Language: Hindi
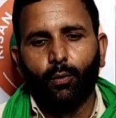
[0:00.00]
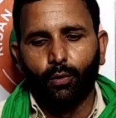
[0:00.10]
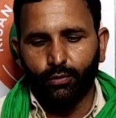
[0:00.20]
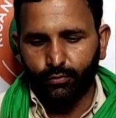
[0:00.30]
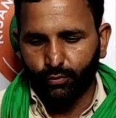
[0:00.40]

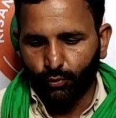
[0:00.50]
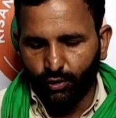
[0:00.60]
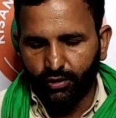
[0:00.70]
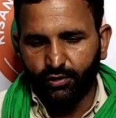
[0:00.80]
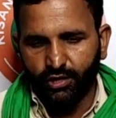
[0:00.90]
और
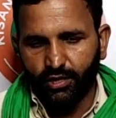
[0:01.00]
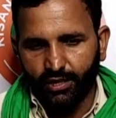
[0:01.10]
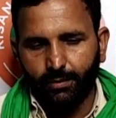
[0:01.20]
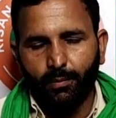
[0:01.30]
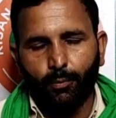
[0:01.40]
कोई
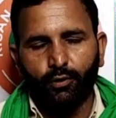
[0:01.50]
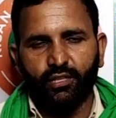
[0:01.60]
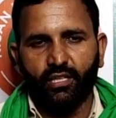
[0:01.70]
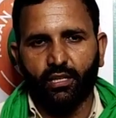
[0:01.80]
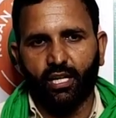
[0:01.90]
जितने भी
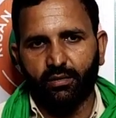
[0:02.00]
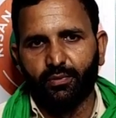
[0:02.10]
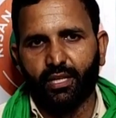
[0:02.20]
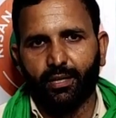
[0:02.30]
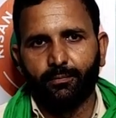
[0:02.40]
पॉलिटिकल
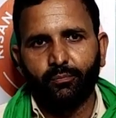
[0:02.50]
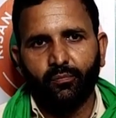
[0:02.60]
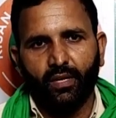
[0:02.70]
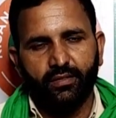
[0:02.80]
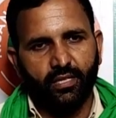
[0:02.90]
आदमी हैं
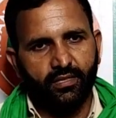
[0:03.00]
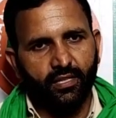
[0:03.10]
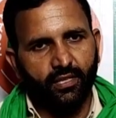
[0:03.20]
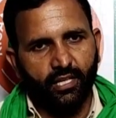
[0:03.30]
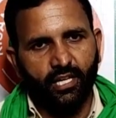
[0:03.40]
जैसे
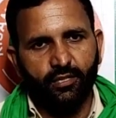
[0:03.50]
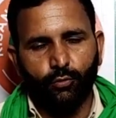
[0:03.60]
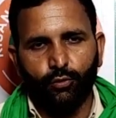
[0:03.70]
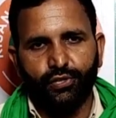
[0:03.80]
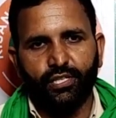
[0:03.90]
नरेश
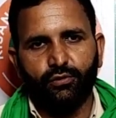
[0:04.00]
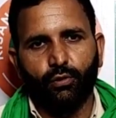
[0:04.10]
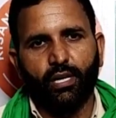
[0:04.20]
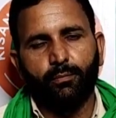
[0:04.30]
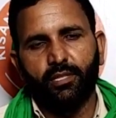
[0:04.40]
कौशिक
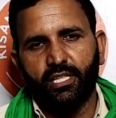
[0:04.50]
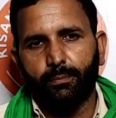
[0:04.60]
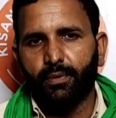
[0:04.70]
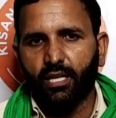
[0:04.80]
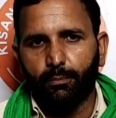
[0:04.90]
जो है
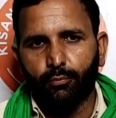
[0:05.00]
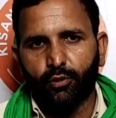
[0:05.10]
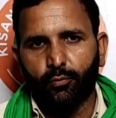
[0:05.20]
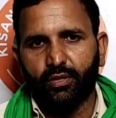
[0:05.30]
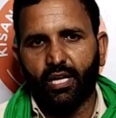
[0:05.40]
बीजेपी का
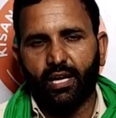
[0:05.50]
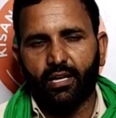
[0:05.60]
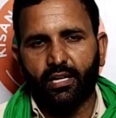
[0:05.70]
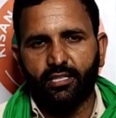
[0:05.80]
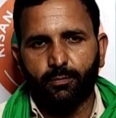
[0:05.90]
पूर्व
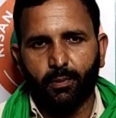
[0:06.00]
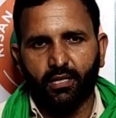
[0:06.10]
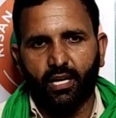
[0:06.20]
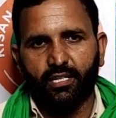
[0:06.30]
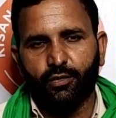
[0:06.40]
विधायक है जिस
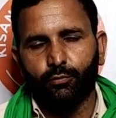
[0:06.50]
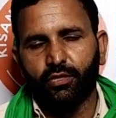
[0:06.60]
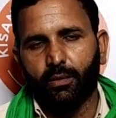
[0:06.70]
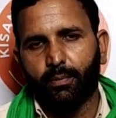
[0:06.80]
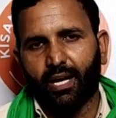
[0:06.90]
प्रकार से
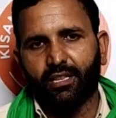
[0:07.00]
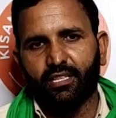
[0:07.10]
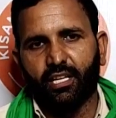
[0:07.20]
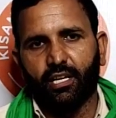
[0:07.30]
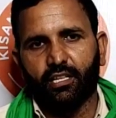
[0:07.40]
उसने बयान
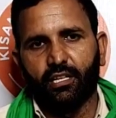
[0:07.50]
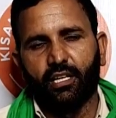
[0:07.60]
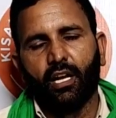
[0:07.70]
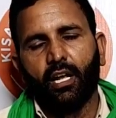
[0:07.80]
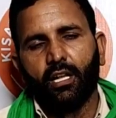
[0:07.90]
दिए कि
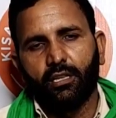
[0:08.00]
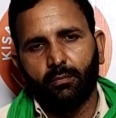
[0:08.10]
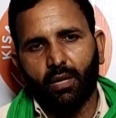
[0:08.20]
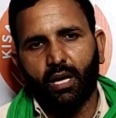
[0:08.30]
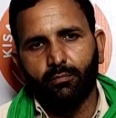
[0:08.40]

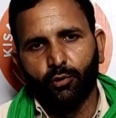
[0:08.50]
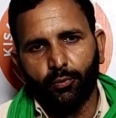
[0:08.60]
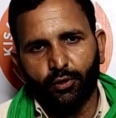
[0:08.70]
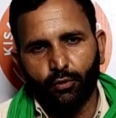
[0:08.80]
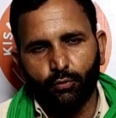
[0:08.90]
तमाम
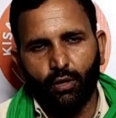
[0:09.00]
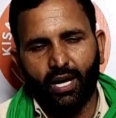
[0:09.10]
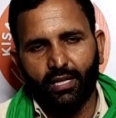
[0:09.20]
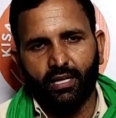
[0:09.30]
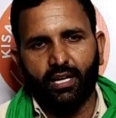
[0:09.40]
झुपड़ियों को
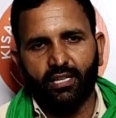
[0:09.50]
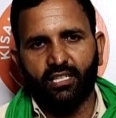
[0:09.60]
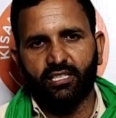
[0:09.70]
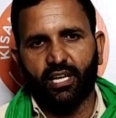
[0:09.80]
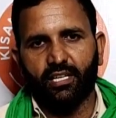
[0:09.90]
आग लगा
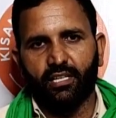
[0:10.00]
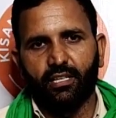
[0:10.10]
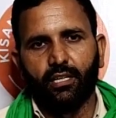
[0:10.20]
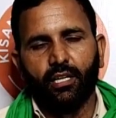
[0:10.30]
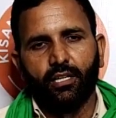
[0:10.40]
दी जाएगी
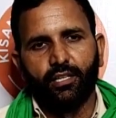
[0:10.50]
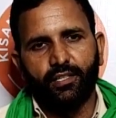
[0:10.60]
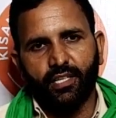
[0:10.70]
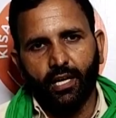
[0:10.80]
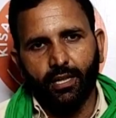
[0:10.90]

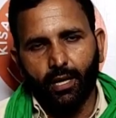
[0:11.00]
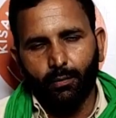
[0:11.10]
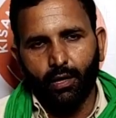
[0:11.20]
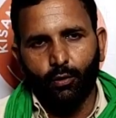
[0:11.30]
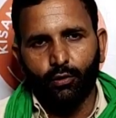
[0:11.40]
इसके
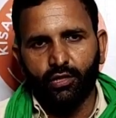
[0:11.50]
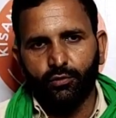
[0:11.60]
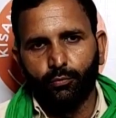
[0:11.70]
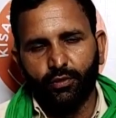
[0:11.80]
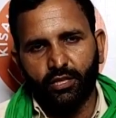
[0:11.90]
अलावा और
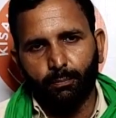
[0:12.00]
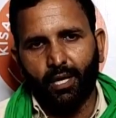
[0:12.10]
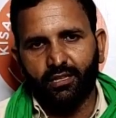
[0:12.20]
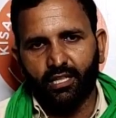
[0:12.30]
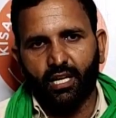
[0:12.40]
सुमित
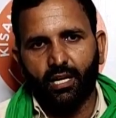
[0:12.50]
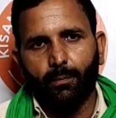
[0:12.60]
पात्रा